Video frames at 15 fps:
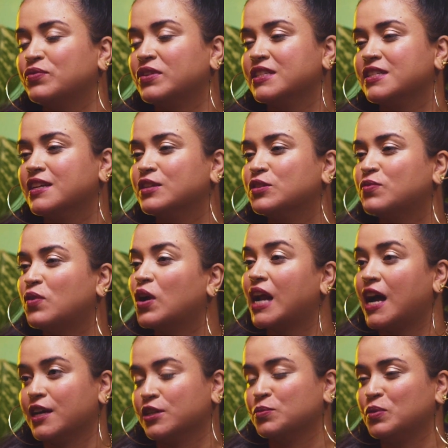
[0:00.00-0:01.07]
fazeres
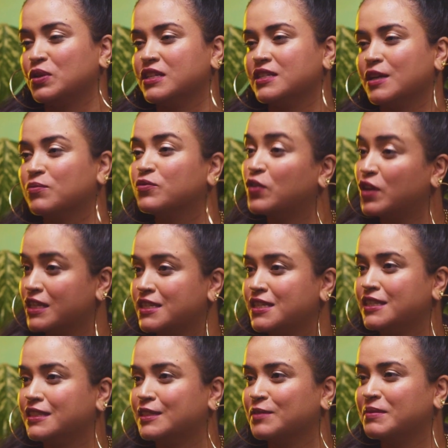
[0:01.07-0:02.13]
vorais, por exemplo, foi
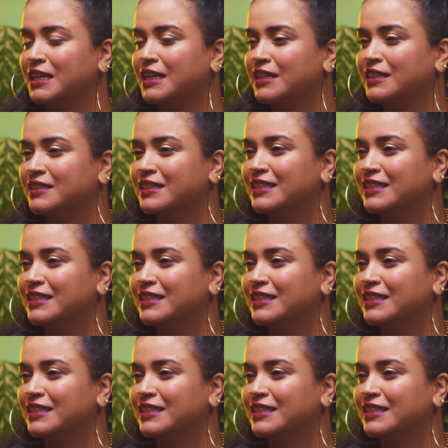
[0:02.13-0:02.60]
assim também?